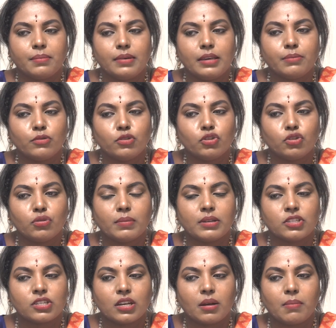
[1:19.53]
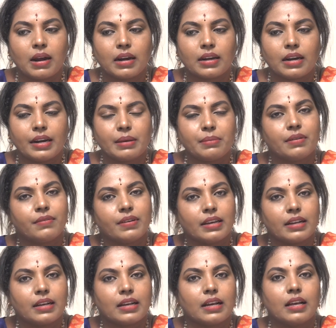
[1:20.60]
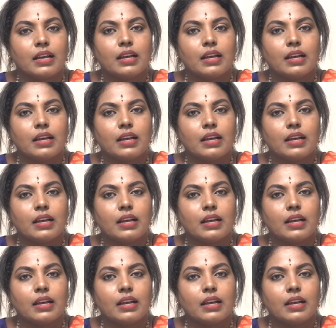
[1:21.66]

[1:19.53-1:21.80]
మీ మీ ముందు మంచిగా మాట్లాడి మీ వెనక